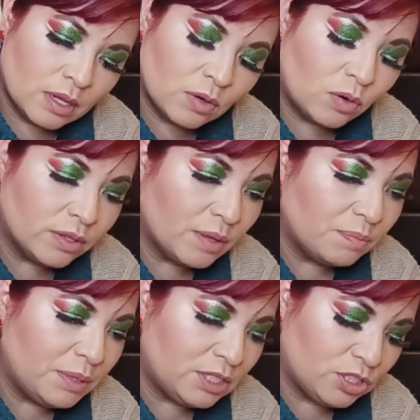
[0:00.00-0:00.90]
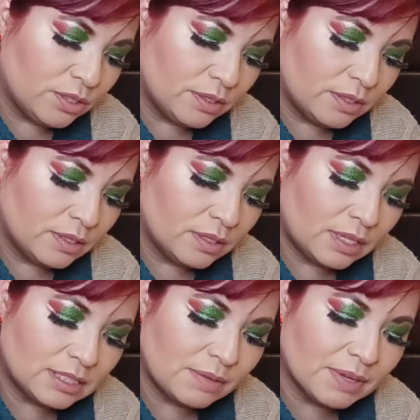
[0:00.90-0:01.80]
el Golden Peach.
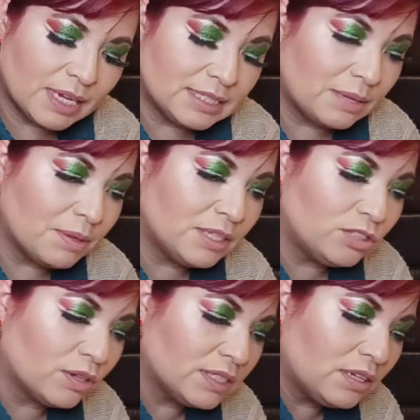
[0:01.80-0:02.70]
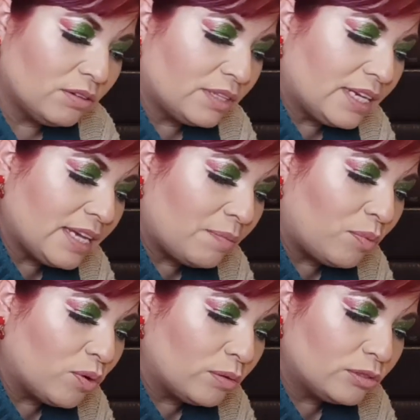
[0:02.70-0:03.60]
Ya saben que les había dicho que se lo tenía
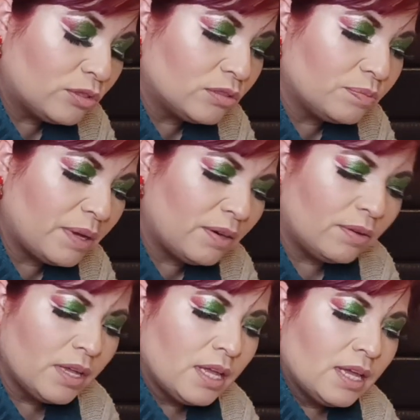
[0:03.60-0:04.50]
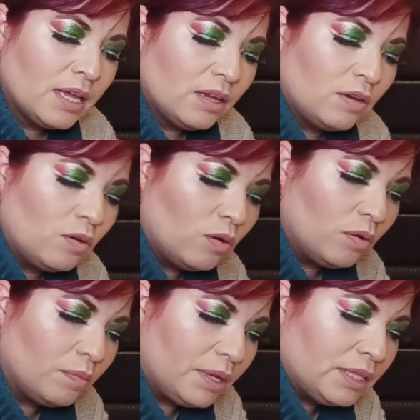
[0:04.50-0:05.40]
por usos, pero
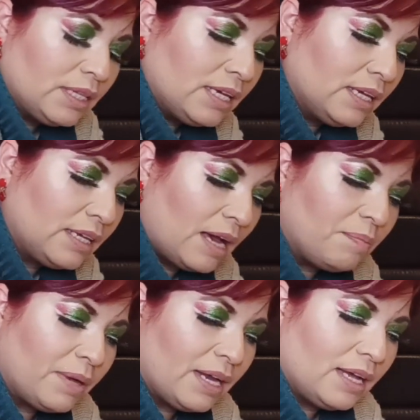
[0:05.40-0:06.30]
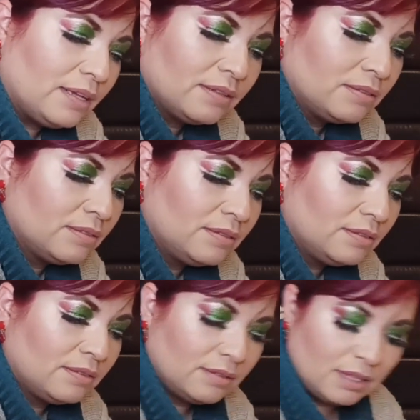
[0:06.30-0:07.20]
lo metí ya para
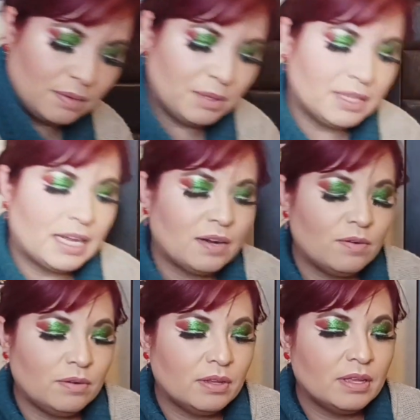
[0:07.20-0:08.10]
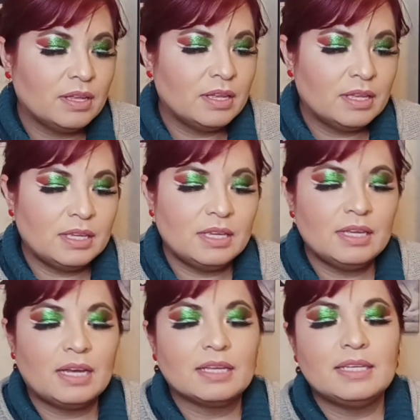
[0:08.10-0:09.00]
terminarlo.
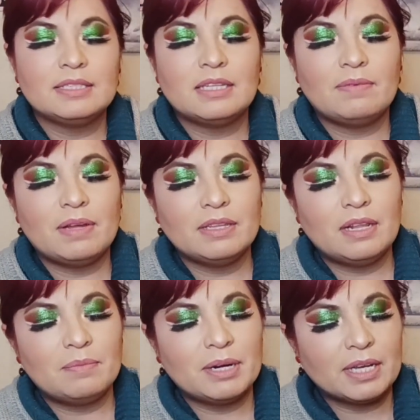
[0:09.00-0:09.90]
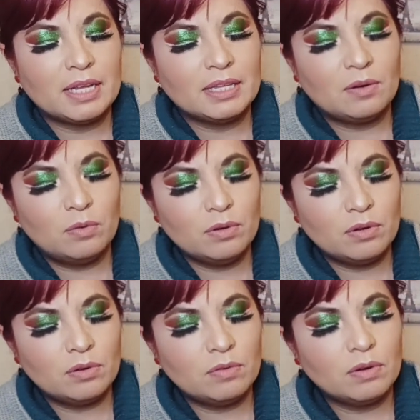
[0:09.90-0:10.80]
Y aquí estaba la marca de
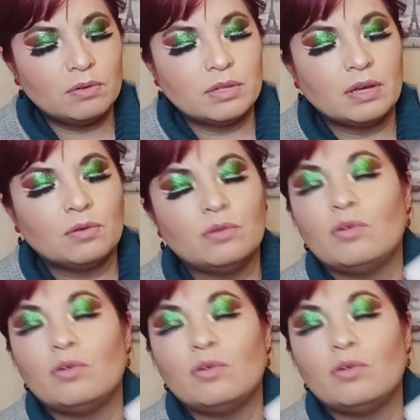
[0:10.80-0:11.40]
julio, luego de